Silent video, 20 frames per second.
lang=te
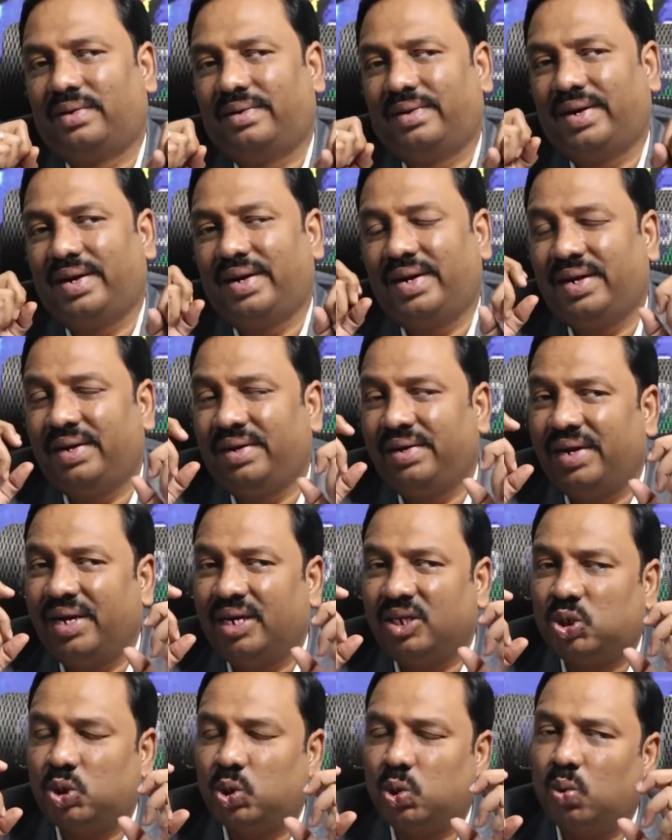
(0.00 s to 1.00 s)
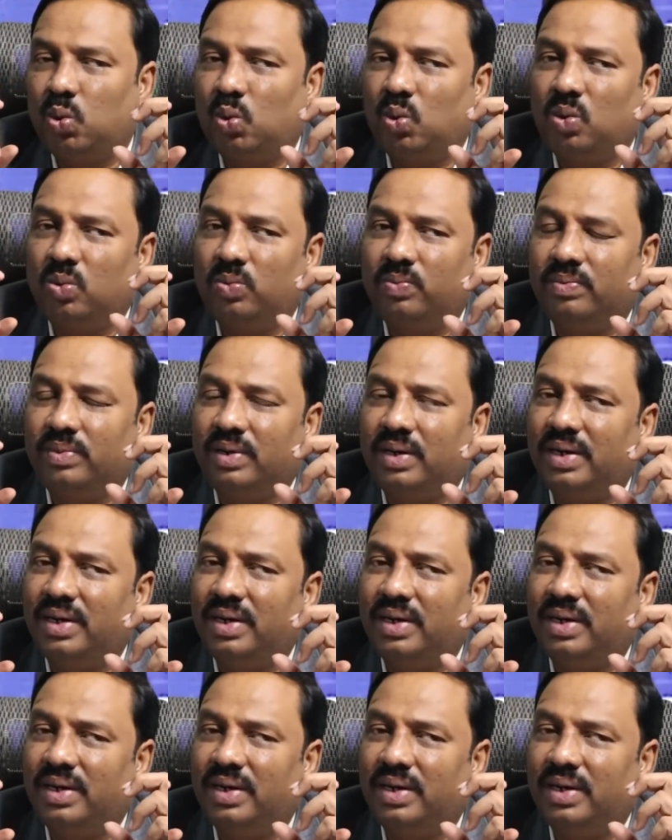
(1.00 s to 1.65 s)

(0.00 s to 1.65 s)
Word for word: ట్రేడింగ్ నేర్చుకోవడం